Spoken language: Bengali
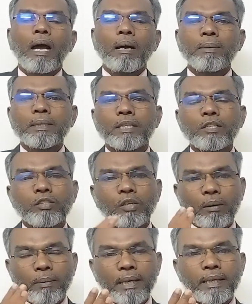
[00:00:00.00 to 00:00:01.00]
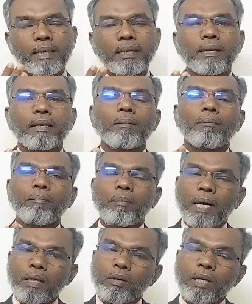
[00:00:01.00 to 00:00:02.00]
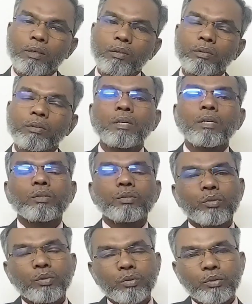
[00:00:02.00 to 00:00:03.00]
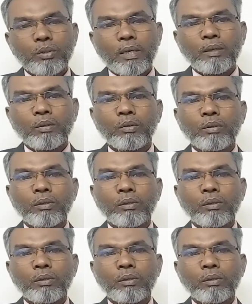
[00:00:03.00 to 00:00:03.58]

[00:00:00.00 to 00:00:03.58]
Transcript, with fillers: আমাদের সবাইকে ভালো রাখুন সুস্থ রাখুন